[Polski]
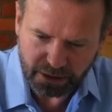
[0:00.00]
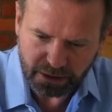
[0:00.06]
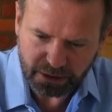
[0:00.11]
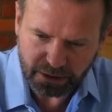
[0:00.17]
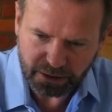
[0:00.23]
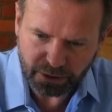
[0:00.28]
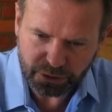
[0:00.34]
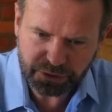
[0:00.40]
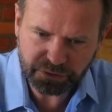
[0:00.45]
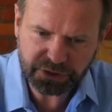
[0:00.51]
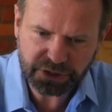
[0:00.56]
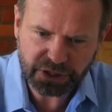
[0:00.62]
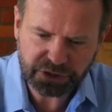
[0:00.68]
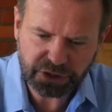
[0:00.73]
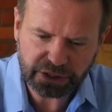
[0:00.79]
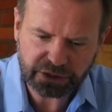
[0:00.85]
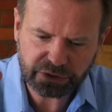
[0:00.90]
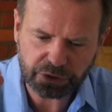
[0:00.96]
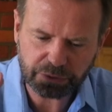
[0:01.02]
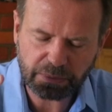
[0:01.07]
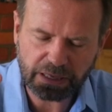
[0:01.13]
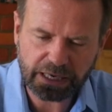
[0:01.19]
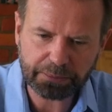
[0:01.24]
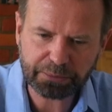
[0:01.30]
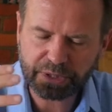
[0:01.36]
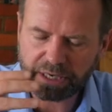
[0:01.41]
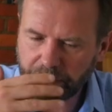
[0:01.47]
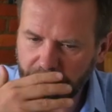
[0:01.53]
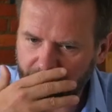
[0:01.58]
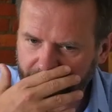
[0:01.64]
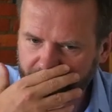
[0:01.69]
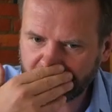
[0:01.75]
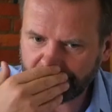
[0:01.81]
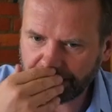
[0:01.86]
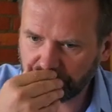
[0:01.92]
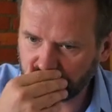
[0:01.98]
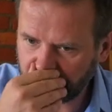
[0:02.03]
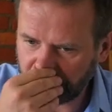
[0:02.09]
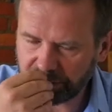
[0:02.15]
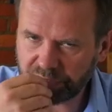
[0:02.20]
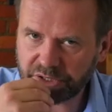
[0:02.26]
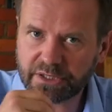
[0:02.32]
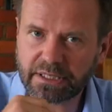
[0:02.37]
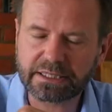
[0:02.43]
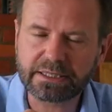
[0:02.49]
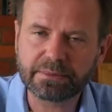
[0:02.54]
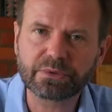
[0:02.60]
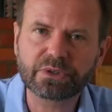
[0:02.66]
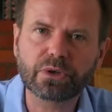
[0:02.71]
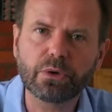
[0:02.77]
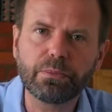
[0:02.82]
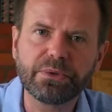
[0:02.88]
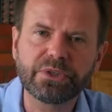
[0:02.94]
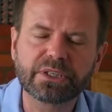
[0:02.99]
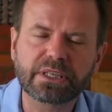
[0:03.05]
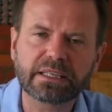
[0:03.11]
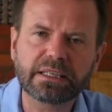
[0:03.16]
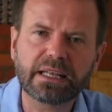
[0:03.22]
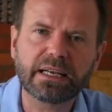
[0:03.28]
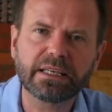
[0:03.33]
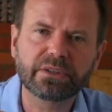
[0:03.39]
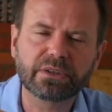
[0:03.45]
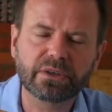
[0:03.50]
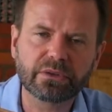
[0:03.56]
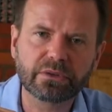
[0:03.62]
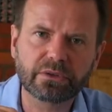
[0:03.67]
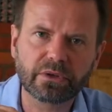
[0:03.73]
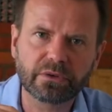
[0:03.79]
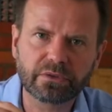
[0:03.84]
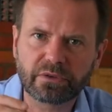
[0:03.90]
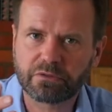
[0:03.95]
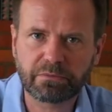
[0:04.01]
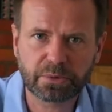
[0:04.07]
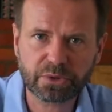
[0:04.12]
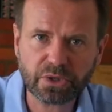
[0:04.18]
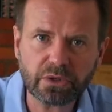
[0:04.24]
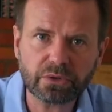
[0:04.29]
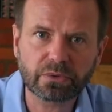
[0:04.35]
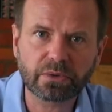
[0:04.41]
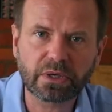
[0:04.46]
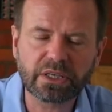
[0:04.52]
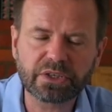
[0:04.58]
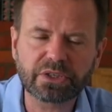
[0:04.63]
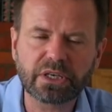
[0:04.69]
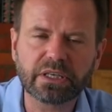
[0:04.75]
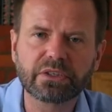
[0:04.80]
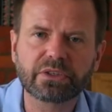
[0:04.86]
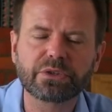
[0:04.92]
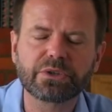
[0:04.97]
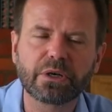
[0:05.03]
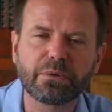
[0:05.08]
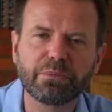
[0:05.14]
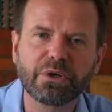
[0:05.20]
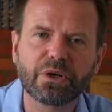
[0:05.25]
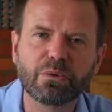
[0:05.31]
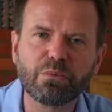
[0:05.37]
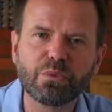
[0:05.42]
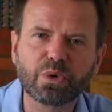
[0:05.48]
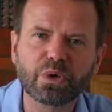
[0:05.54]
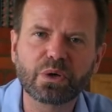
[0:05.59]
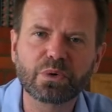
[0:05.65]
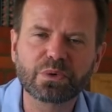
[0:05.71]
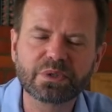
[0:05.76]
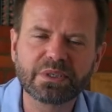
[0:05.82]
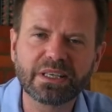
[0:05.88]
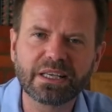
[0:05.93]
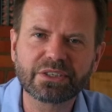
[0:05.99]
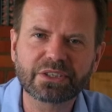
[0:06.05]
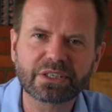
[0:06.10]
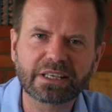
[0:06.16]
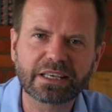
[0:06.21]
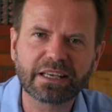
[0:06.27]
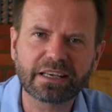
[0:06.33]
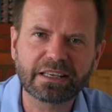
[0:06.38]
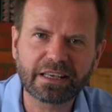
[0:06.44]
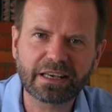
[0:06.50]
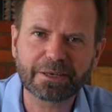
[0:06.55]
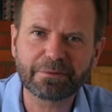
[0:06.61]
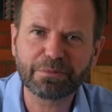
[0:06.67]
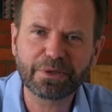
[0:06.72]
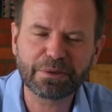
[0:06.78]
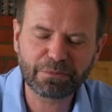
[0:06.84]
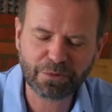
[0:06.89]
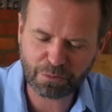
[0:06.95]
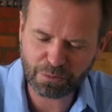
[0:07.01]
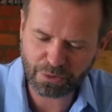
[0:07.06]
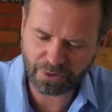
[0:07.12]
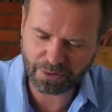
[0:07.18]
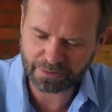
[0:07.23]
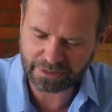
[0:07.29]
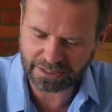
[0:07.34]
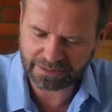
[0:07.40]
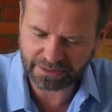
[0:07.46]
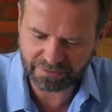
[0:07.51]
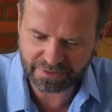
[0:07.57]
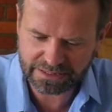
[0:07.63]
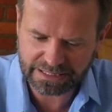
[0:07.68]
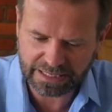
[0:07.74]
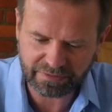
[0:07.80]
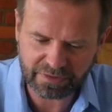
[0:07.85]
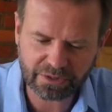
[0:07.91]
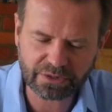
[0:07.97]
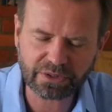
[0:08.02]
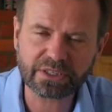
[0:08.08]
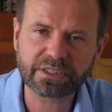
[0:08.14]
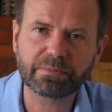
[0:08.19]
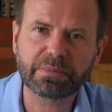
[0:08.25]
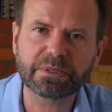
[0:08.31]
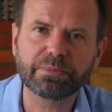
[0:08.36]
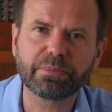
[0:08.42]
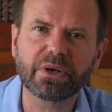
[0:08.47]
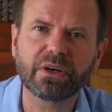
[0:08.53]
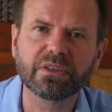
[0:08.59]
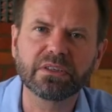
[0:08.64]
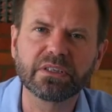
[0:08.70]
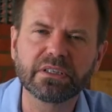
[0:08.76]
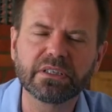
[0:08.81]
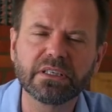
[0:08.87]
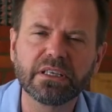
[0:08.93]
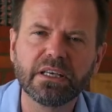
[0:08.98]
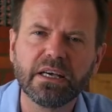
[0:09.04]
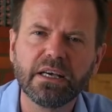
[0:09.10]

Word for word: E, oczywiście, jeżeli ktoś ma lepszy aparat i potrafi się na tym skupić i tak dalej, to, to, to w porządku, ale jeżeli ktoś robi komórką zdjęcia, tak jak ja robiłem komórką na tej wystawie, no to jest bezbronny.